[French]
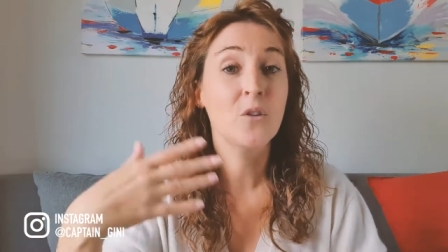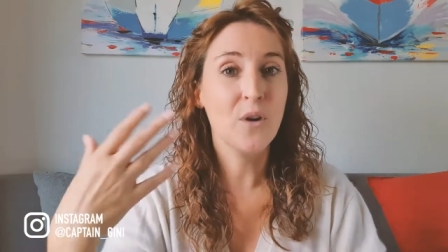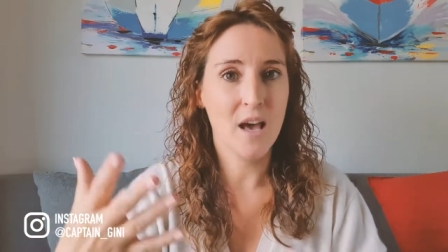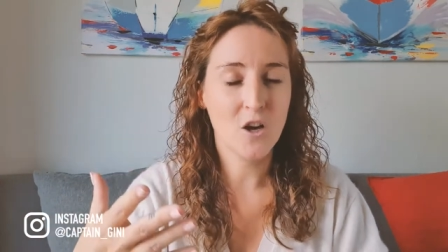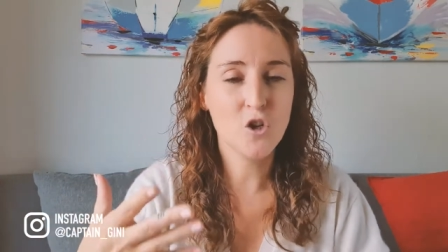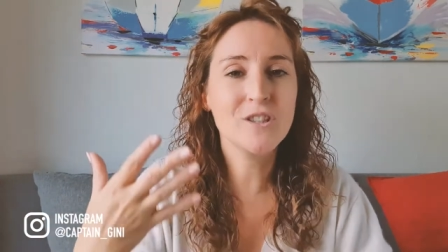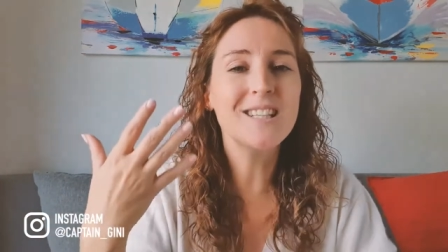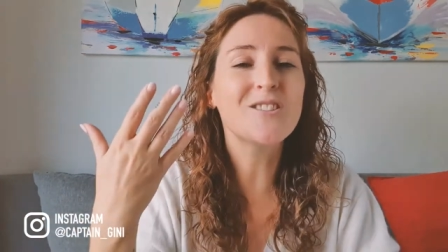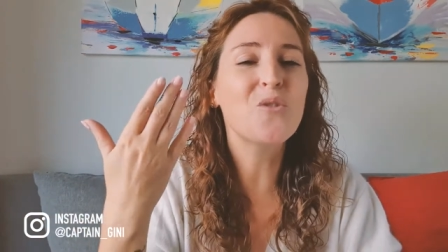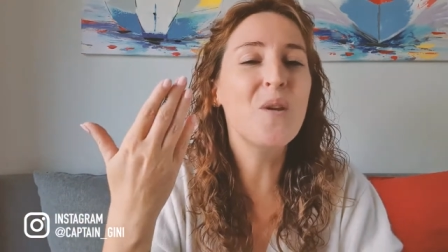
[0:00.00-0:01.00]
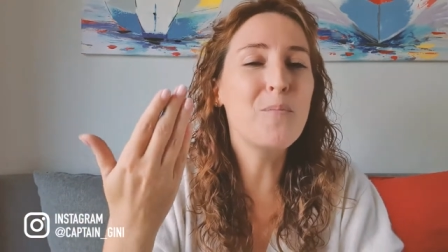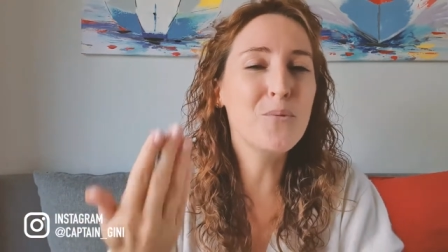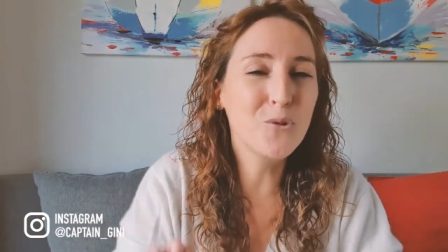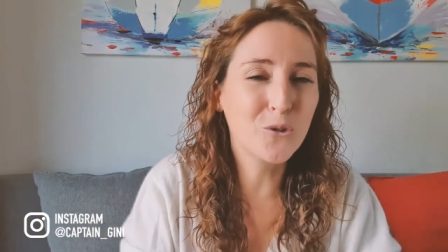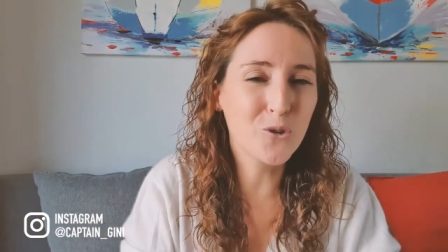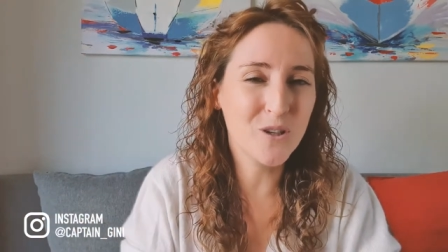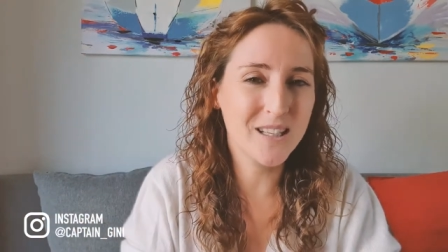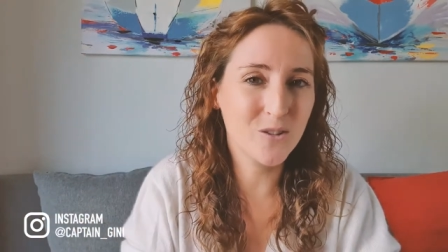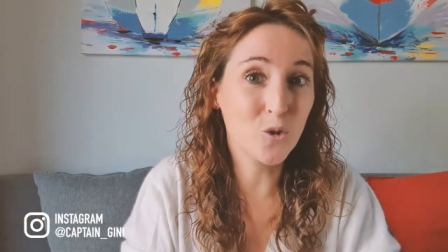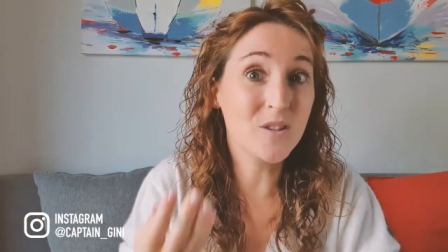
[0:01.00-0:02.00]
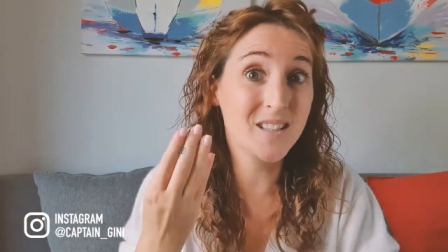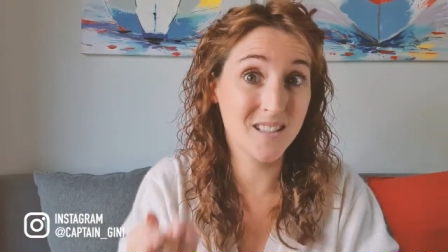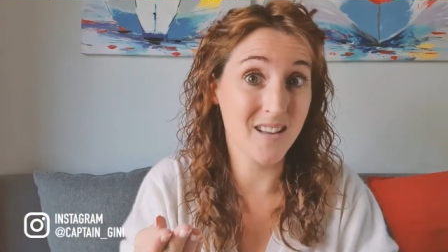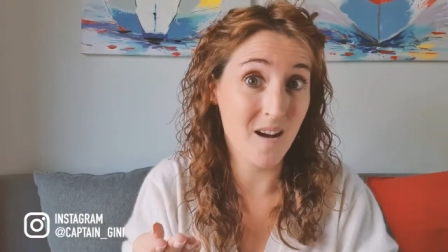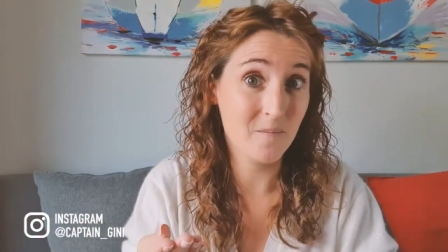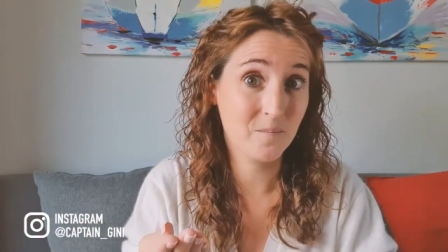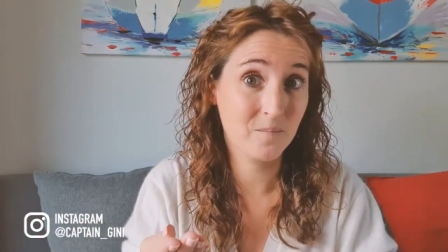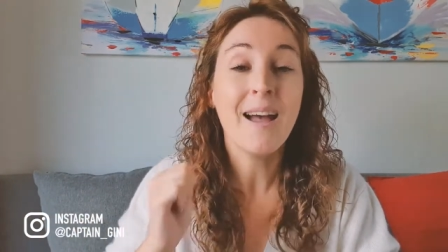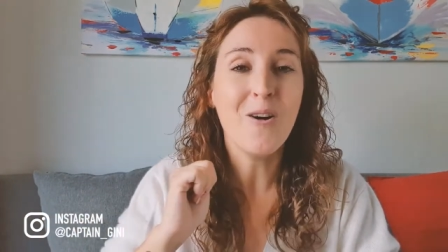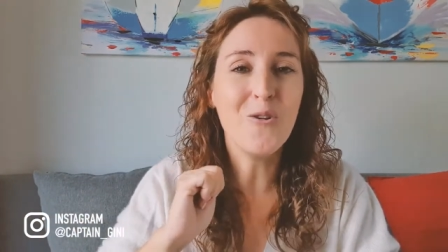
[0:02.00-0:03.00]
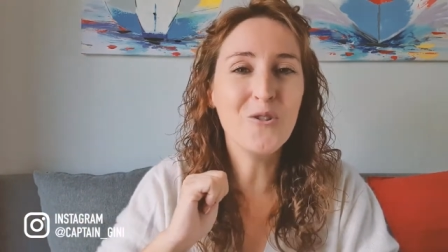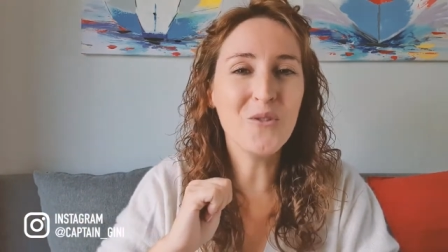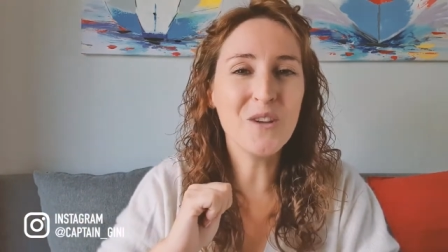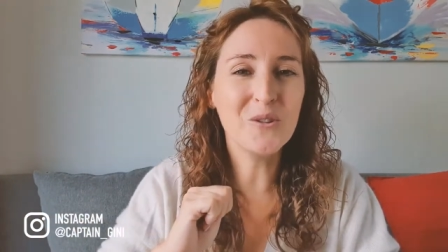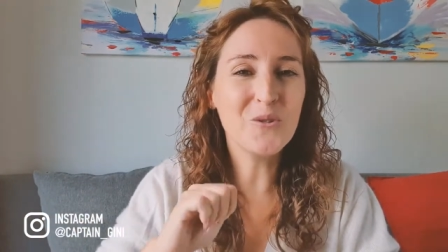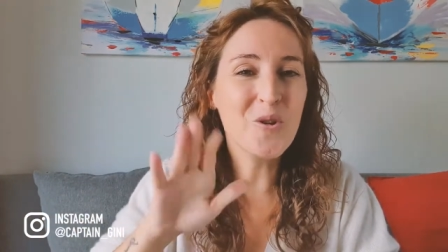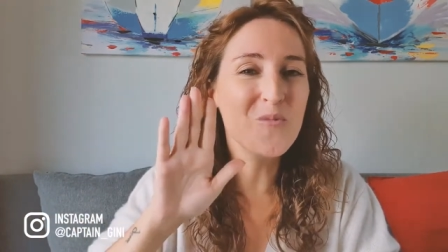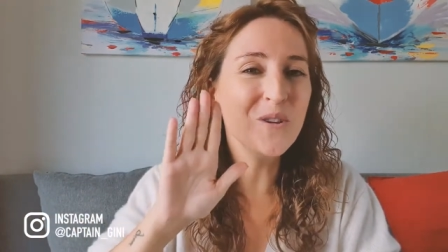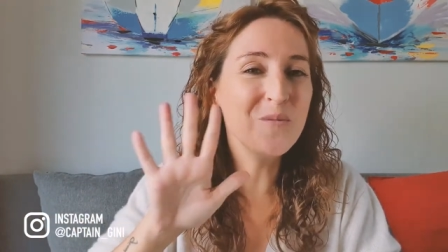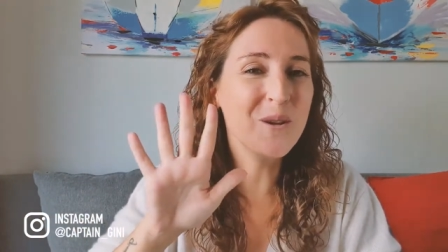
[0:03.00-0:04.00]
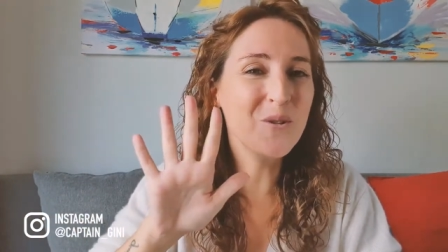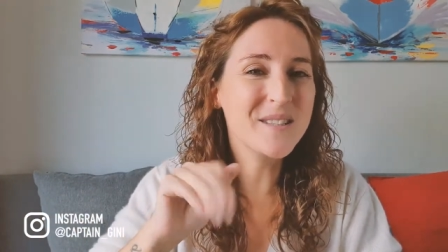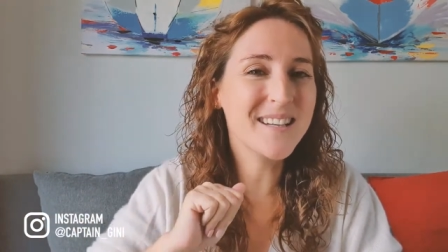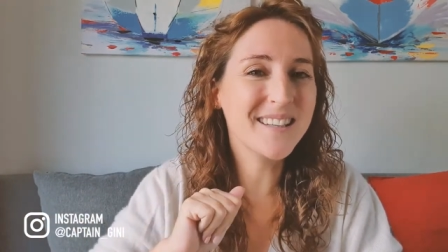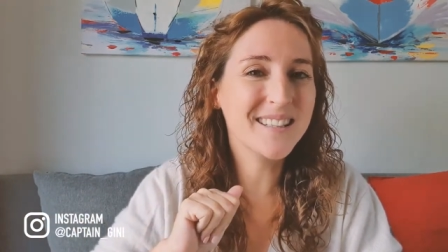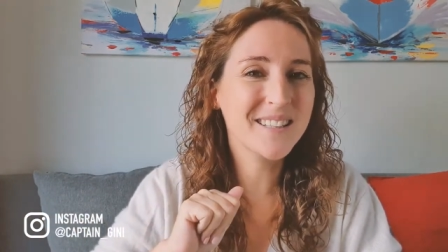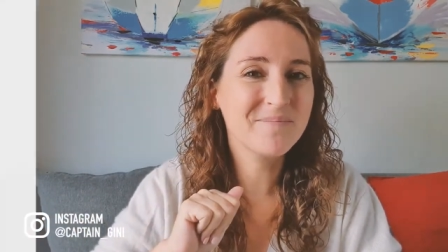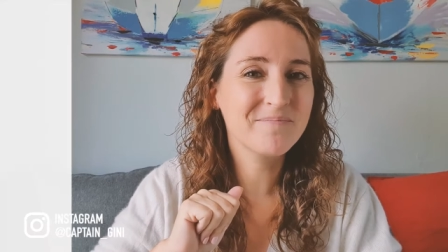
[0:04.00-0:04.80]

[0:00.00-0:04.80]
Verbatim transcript: Voilà, quand je dis se lever plus tôt que les autres, c'est ça. On en vient donc au point numéro 5,